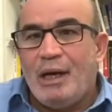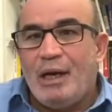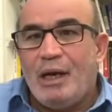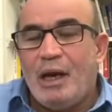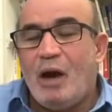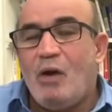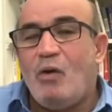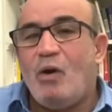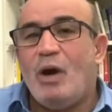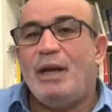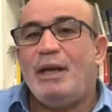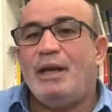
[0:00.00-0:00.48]

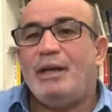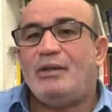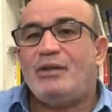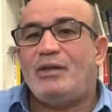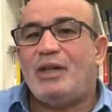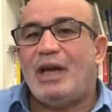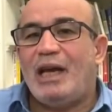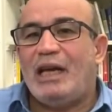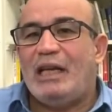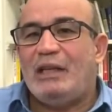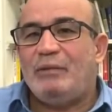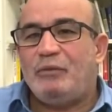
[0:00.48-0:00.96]
لو ان
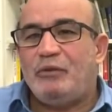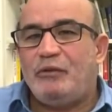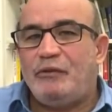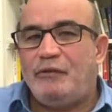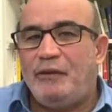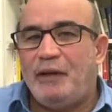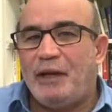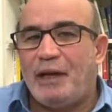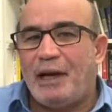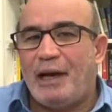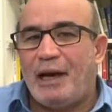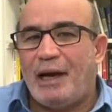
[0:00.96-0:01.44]
سعيد
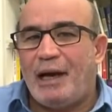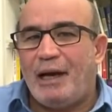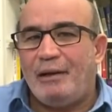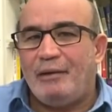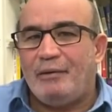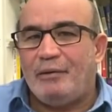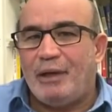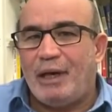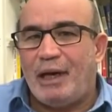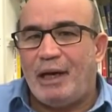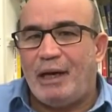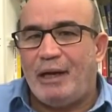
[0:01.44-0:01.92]
بوتفليقه
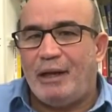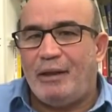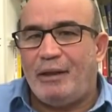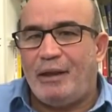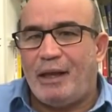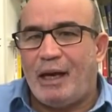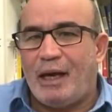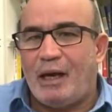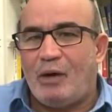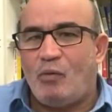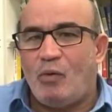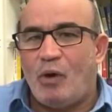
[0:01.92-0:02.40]

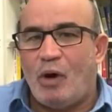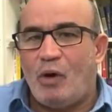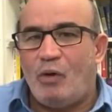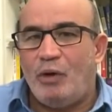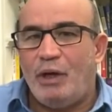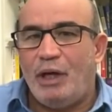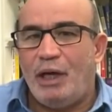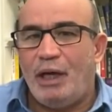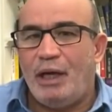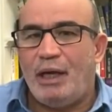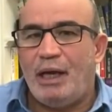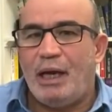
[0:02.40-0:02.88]
انذاك
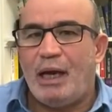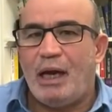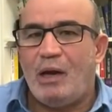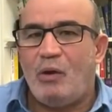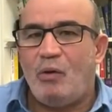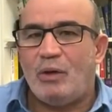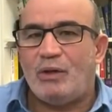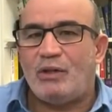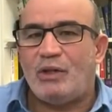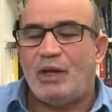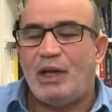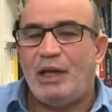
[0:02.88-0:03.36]
ويحيى
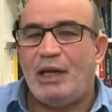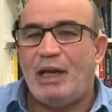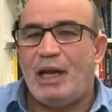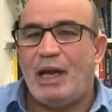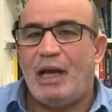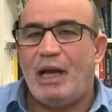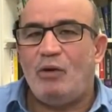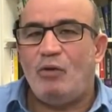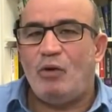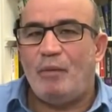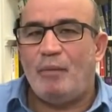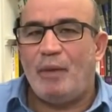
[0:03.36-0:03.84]

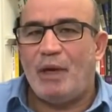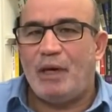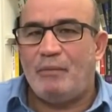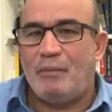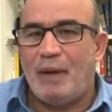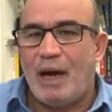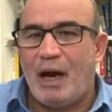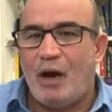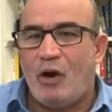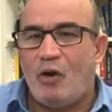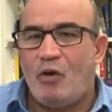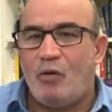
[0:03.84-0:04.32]
وسلال ومن
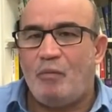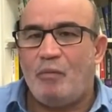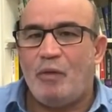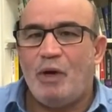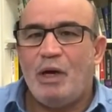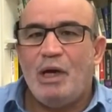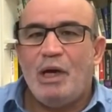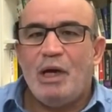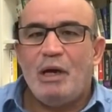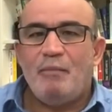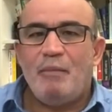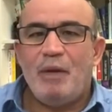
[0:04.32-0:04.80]
معهم
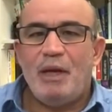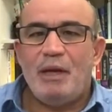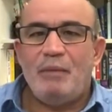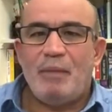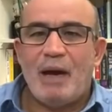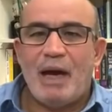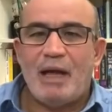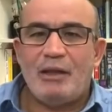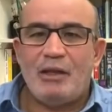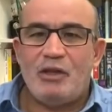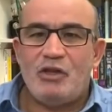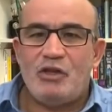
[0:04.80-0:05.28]
من
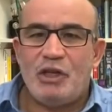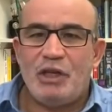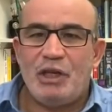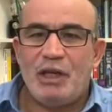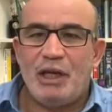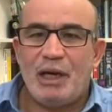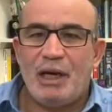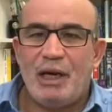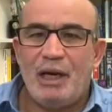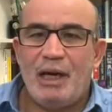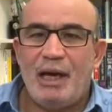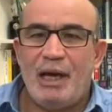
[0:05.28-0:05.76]
بعض
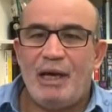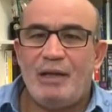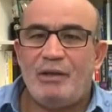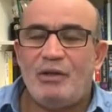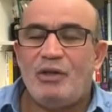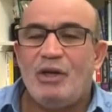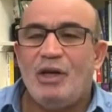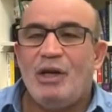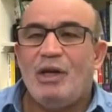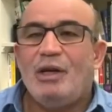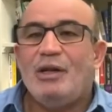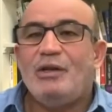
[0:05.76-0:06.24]

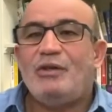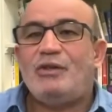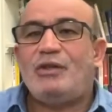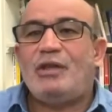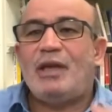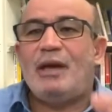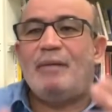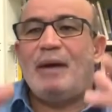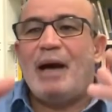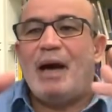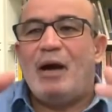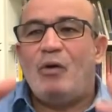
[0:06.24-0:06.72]
الجنرالات
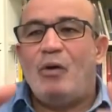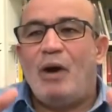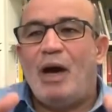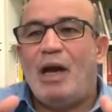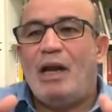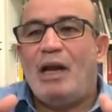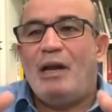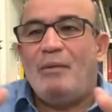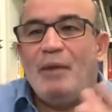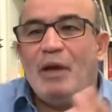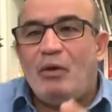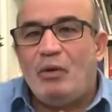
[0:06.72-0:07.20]

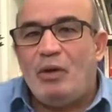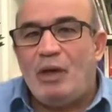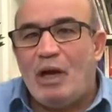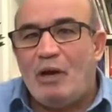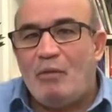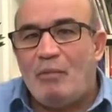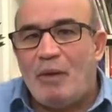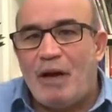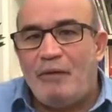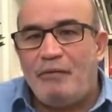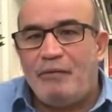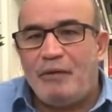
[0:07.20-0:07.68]
استمعوا الم يكن
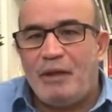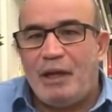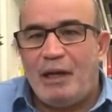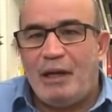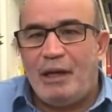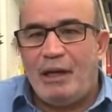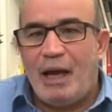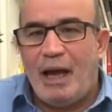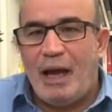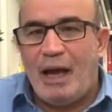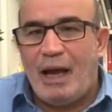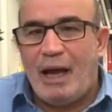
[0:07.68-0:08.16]
لهم
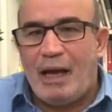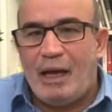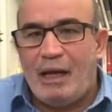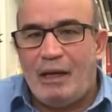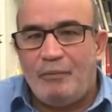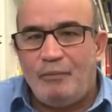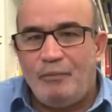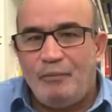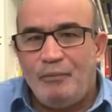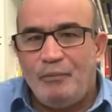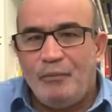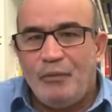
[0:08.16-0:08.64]
افضل الحال